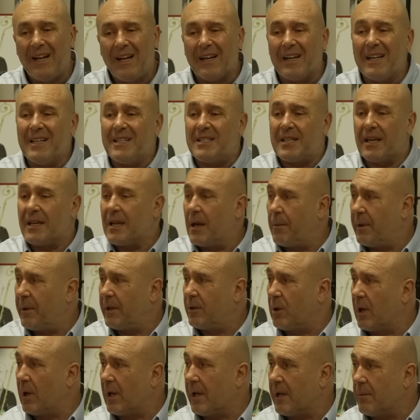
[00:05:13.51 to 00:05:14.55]

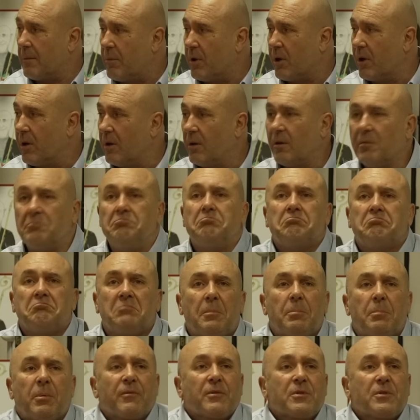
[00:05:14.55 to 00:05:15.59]
L'insegnamento è libero, il
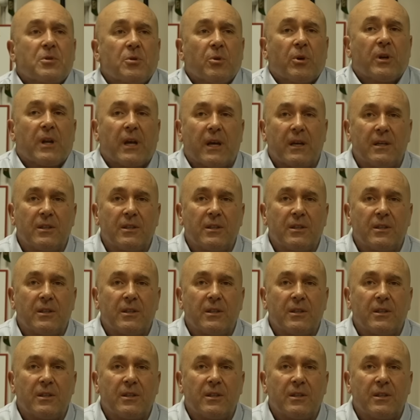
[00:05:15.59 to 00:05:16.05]
professore